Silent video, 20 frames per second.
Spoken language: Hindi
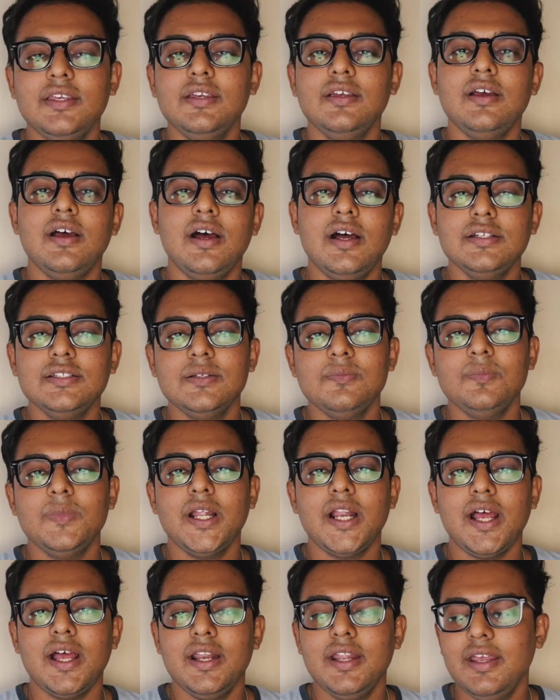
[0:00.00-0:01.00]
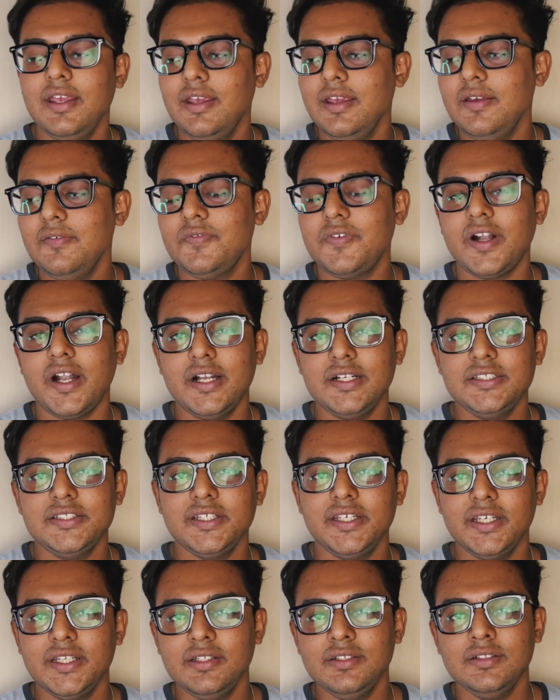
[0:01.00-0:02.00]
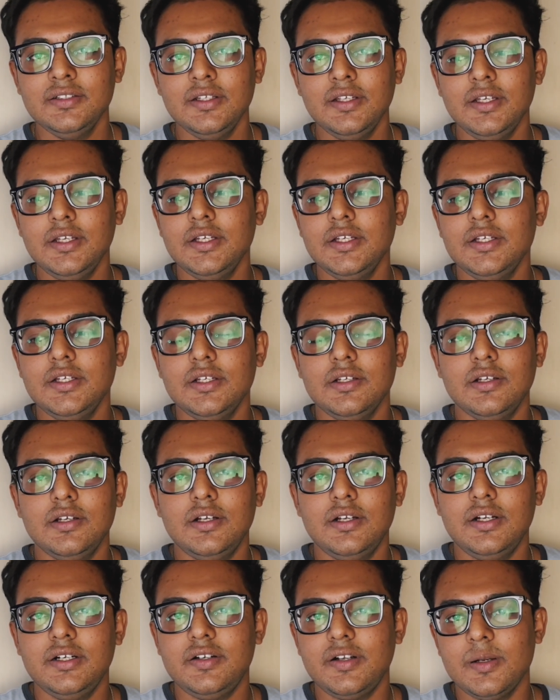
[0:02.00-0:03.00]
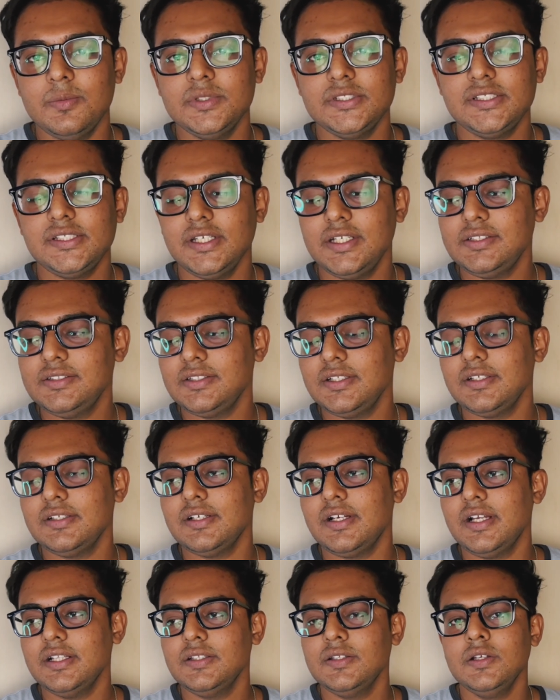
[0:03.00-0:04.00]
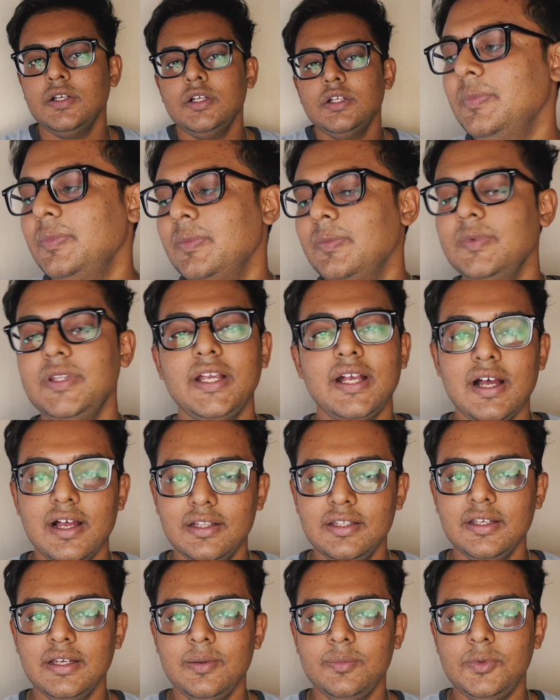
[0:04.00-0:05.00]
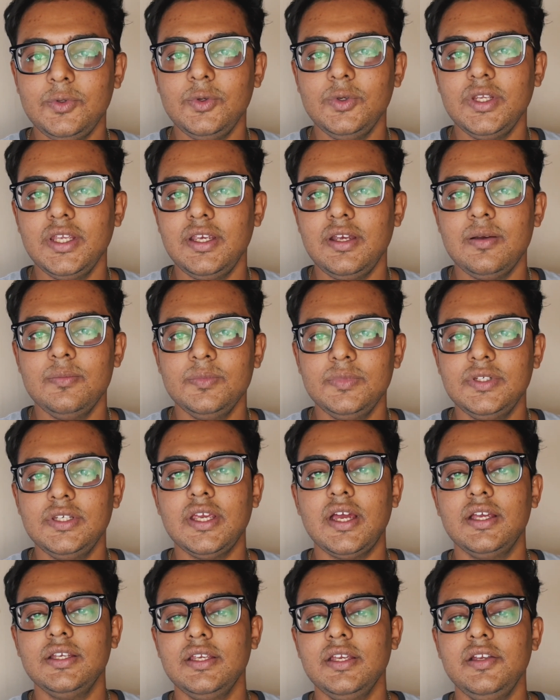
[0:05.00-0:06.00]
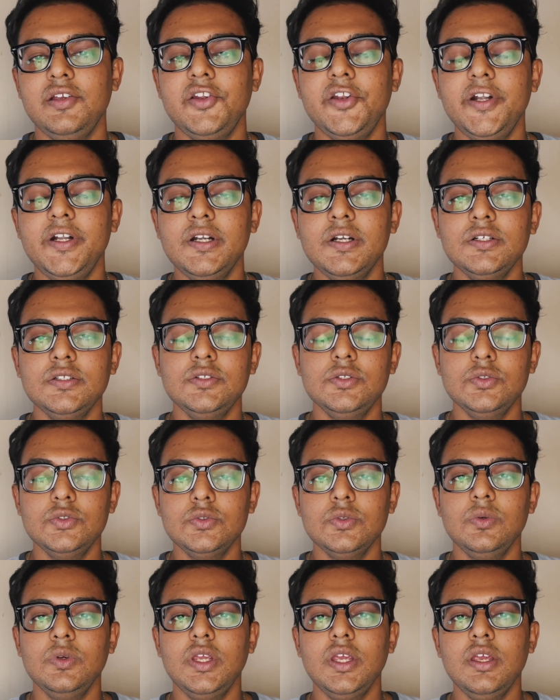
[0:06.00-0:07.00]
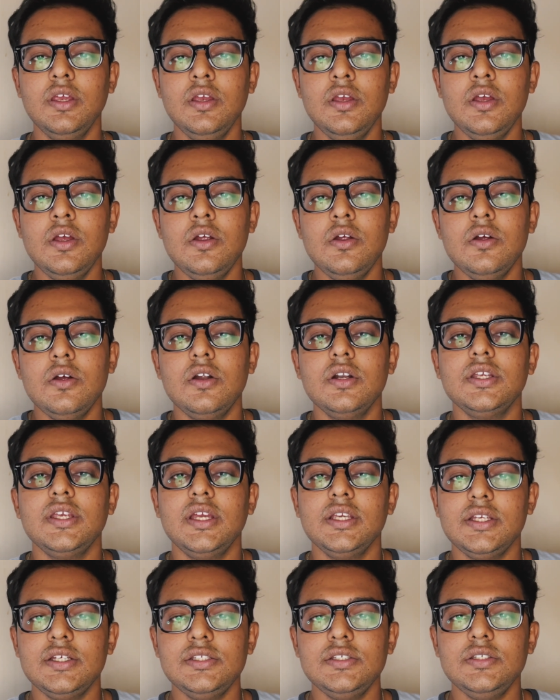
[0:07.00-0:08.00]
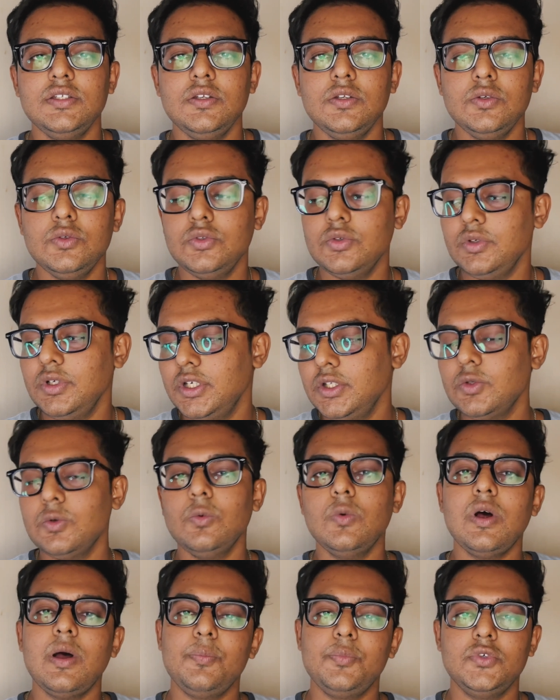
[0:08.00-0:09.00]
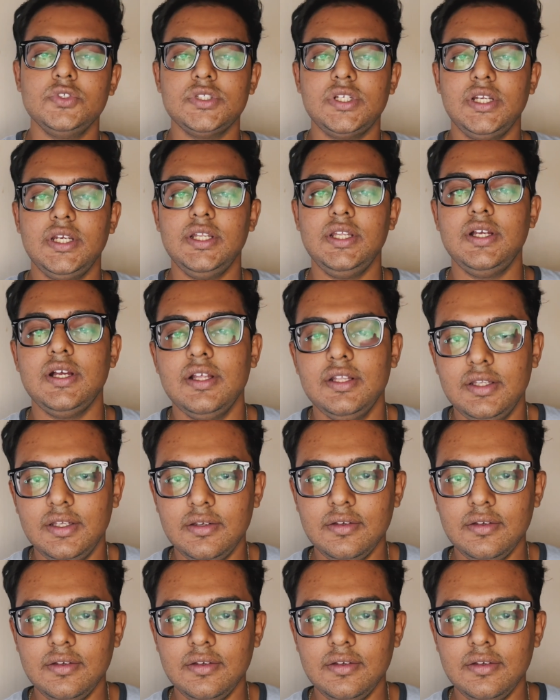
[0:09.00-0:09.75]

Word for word: के आज हम बना रहे हैं फ्राइड चिकन ड्रम स्टिक्स के साथ दिखाते हैं आपको कि हम क्या क्या इंग्रेडिएंट यूज़ होंगे और क्या क्या चीज़ें यूज़ होंगी तो वो आपको चल के दिखाते